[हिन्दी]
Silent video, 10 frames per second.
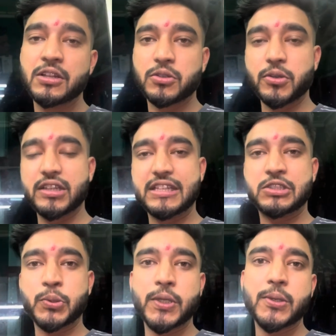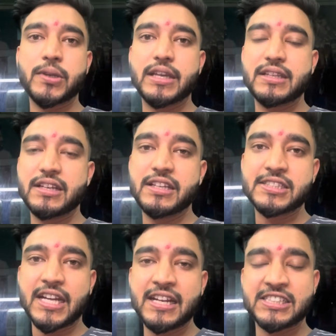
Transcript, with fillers: तो इतने छोटे हो गए दिन की साढ़े